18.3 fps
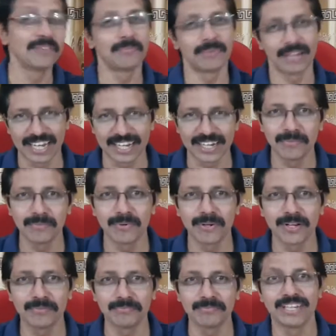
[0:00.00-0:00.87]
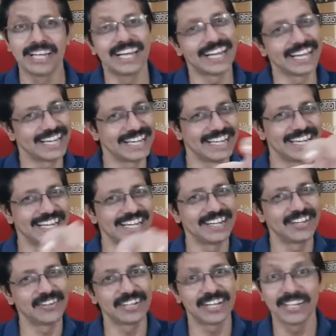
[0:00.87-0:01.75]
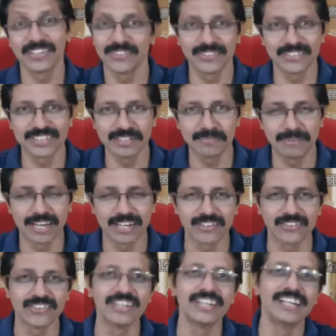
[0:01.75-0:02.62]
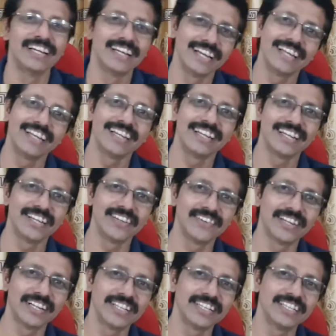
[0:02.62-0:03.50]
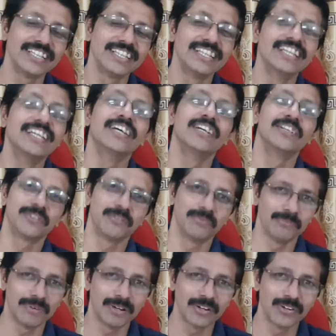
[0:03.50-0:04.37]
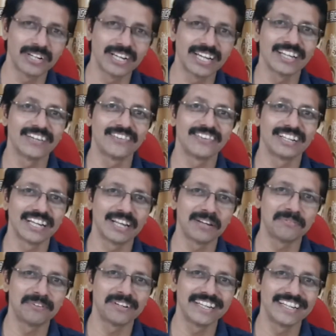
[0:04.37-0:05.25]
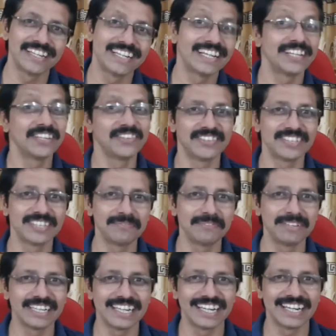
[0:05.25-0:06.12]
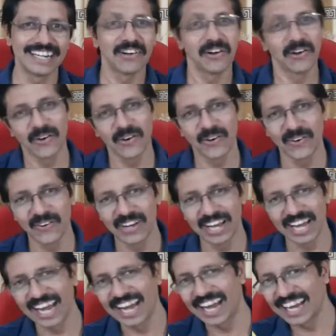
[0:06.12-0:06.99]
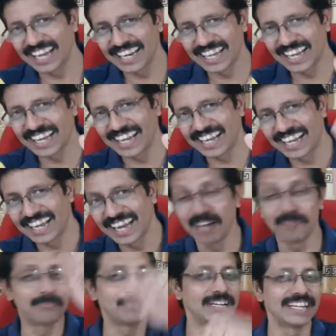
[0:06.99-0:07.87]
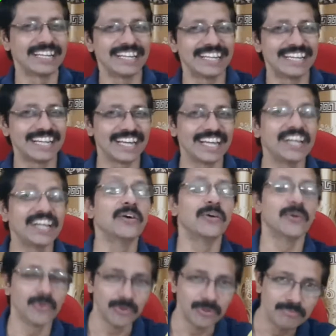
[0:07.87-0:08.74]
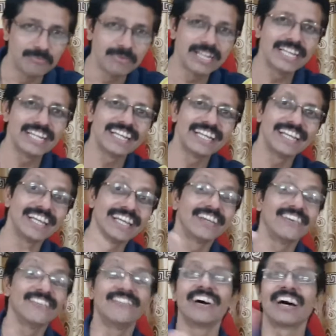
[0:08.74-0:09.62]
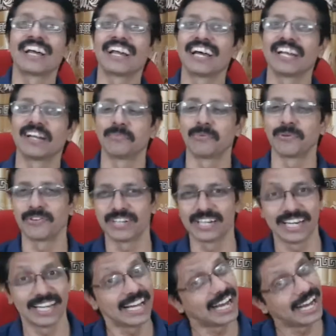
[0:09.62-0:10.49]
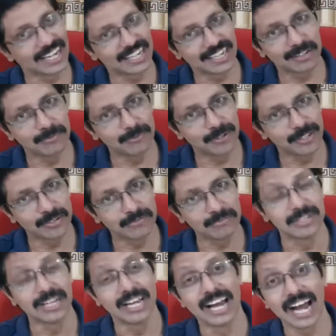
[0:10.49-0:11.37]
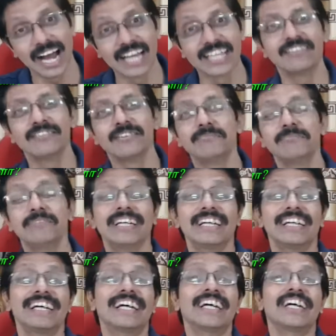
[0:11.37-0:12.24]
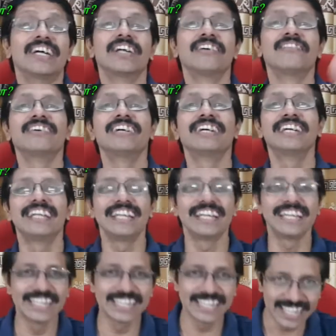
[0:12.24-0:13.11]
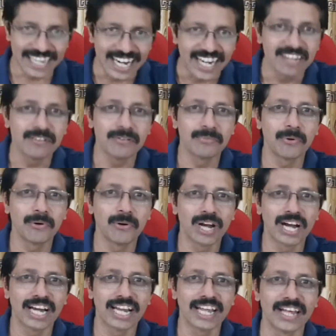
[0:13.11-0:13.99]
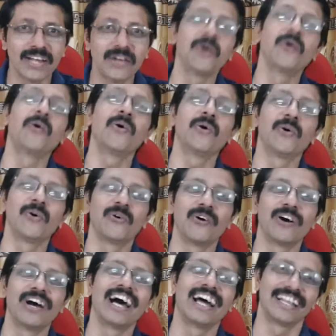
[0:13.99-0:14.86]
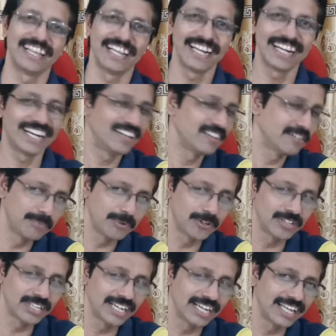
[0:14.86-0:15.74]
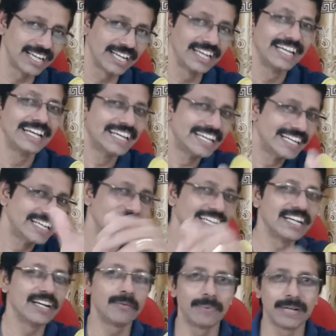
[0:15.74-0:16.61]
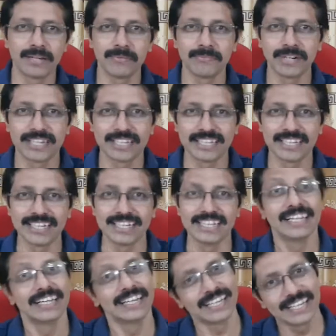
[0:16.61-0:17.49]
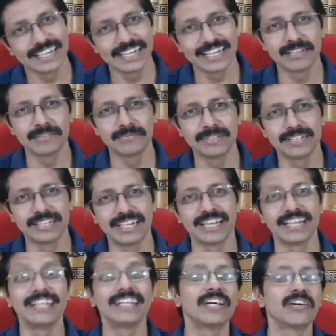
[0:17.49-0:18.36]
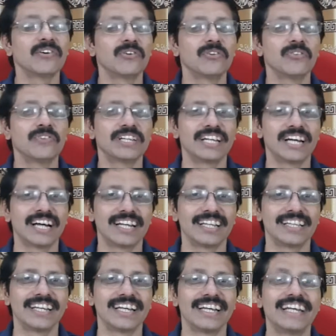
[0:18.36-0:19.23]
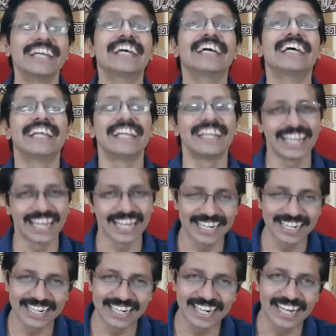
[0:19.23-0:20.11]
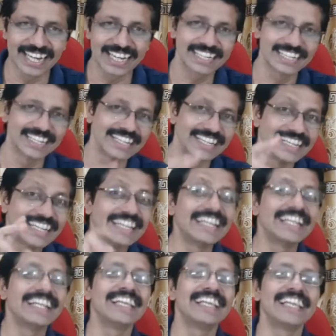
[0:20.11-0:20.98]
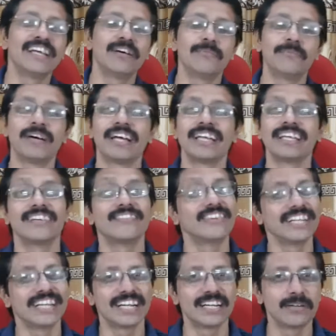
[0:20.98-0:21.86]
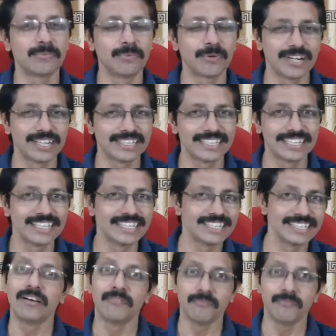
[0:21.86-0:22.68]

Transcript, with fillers: பார்க்க போகிறோம் என்னென்ற இருக்கா ஜோதிச்சு பாருங்க என்ன வருது சும்மா ஒரு கதை விடுறார் போல இருக்குன்னு யோசிப்பீங்க ஓ ஆனால் அப்படி இல்லை உண்மையிலேயே இவ்வாறான பொருட்களை ஆக்க முடியும் அதுவும் எங்களோட வீட்டில் இருக்கிற கழிவுப் பொருளால் ஓ அந்த கழிவுப் பொருட்களை நீங்கள் பயன்படுத்தி நீங்களும் வீட்டை இந்த கோவிட் காலத்தில் நன்றாக இந்த மாதிரி விளையாட்டு பொருளை செய்து